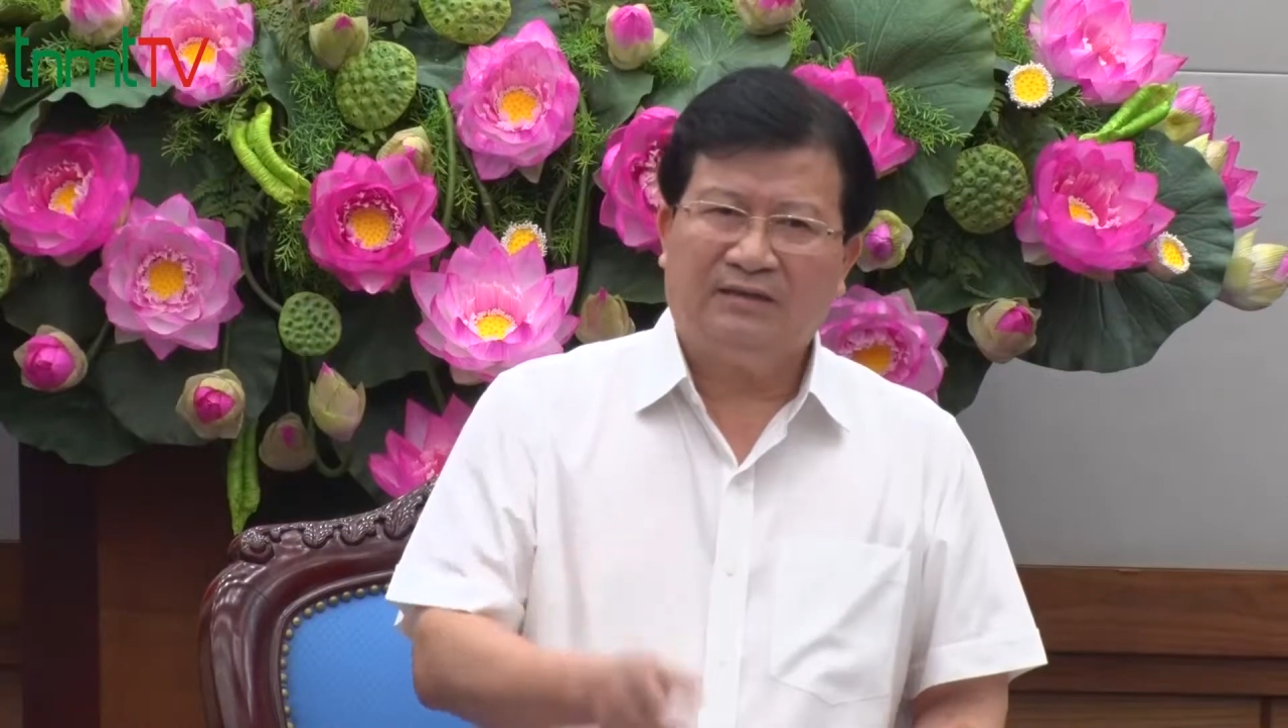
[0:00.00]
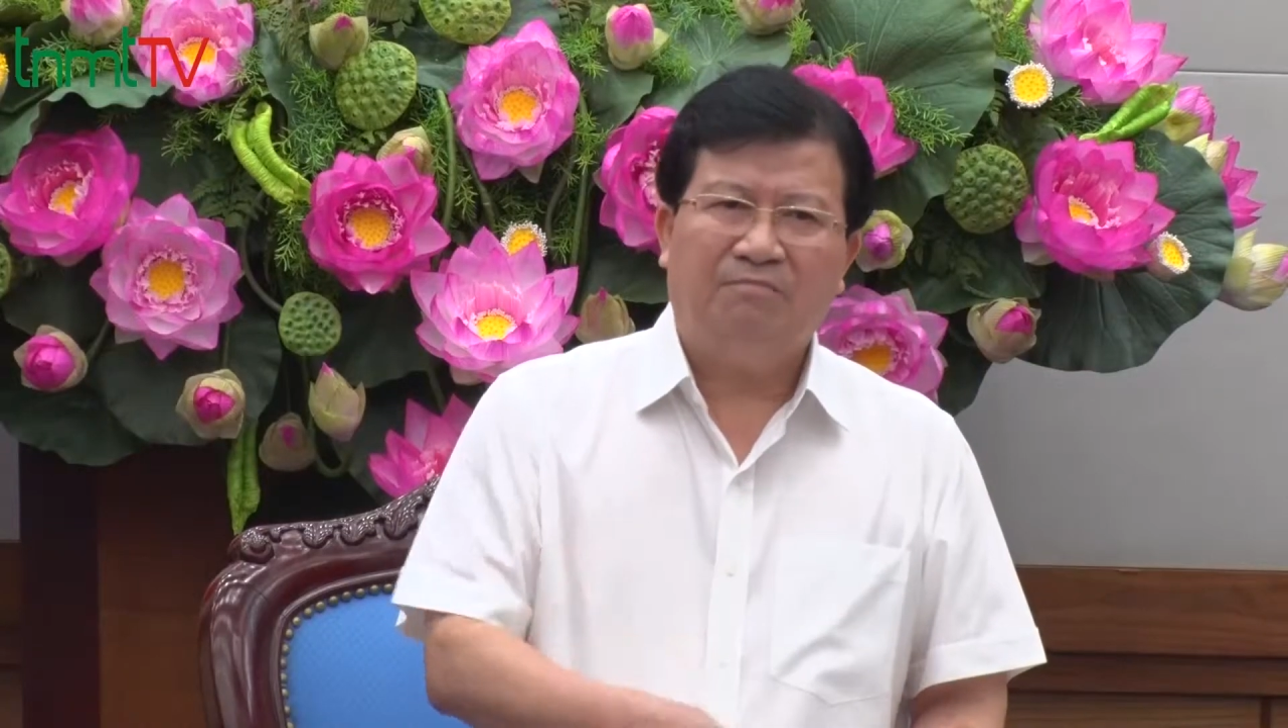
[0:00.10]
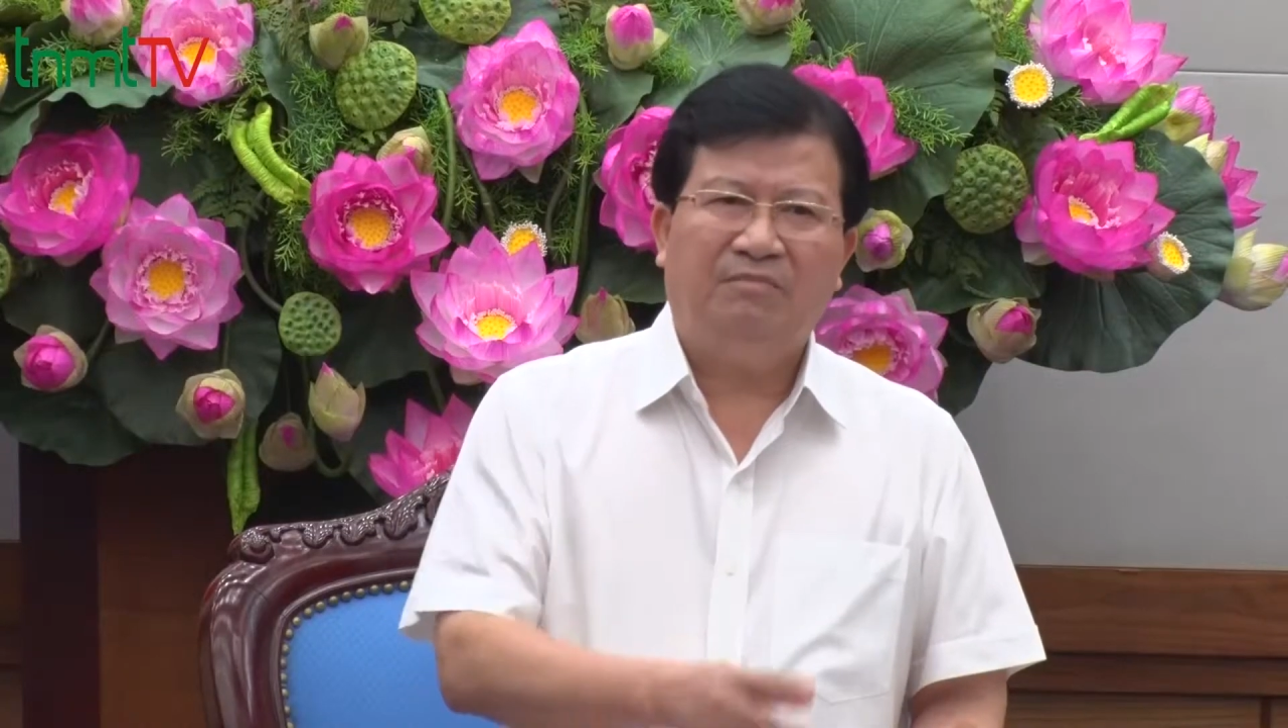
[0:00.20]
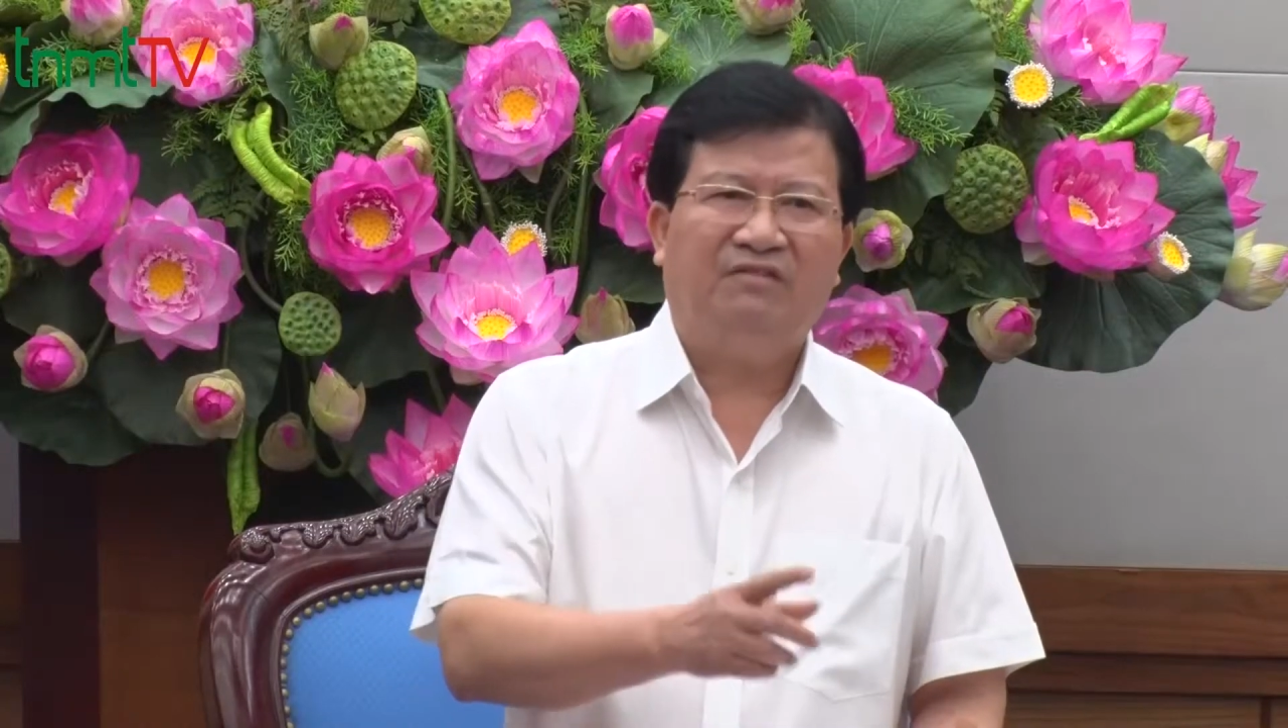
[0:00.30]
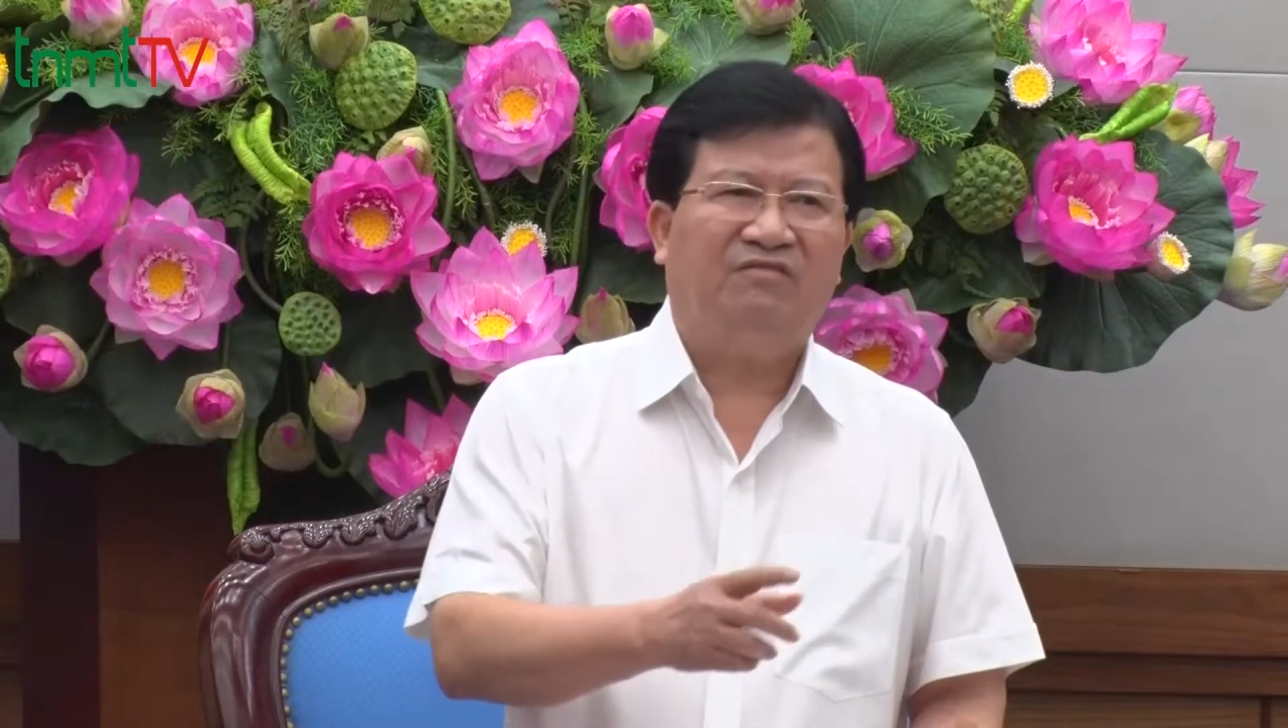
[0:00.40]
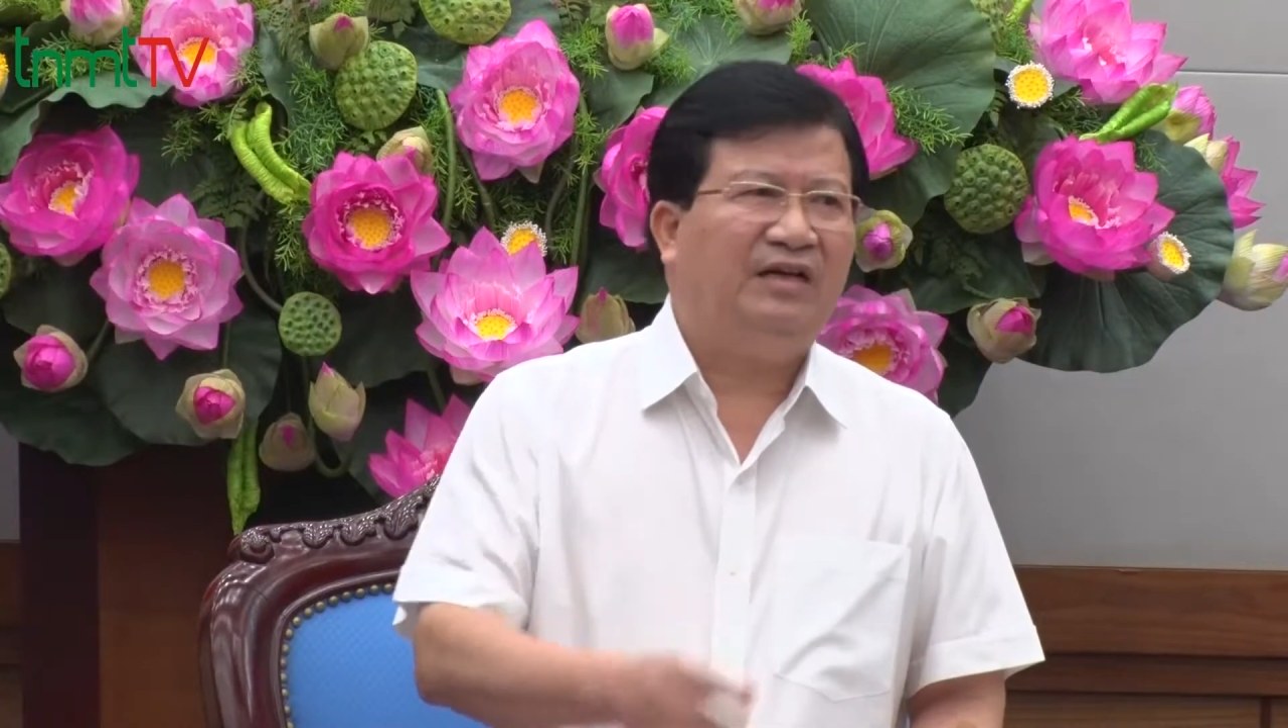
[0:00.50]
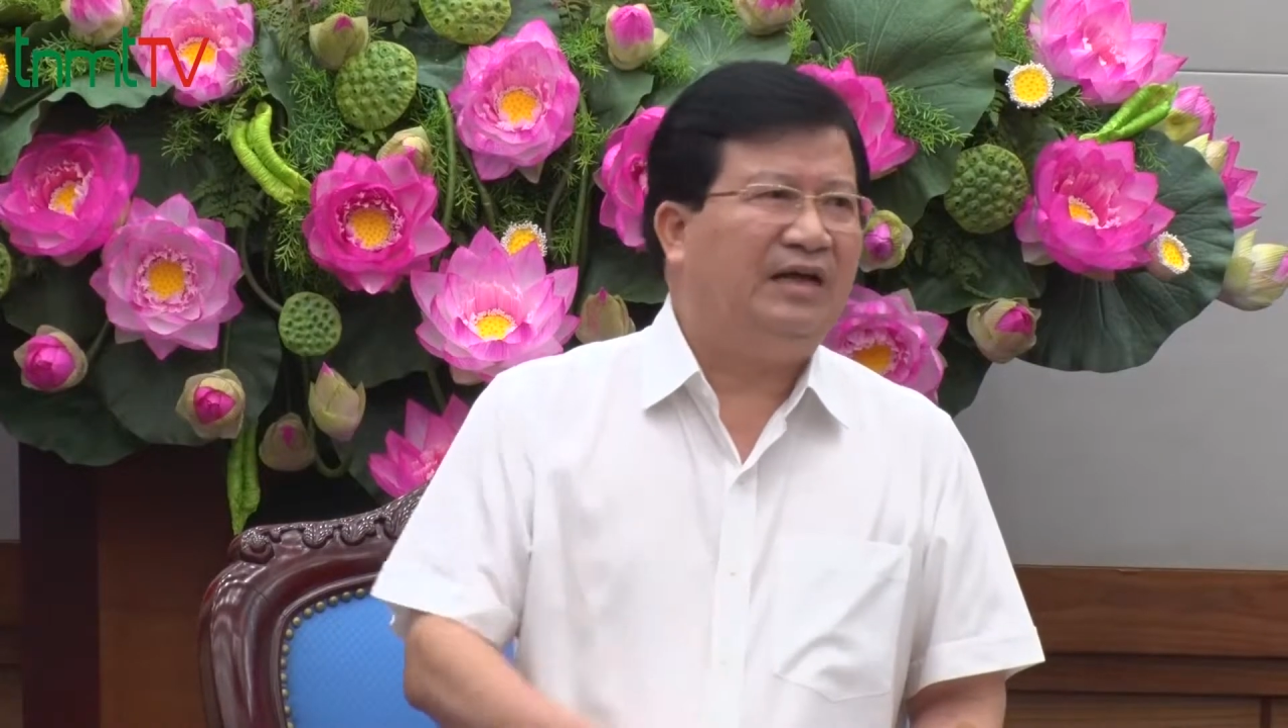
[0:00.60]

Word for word: tâm đến vấn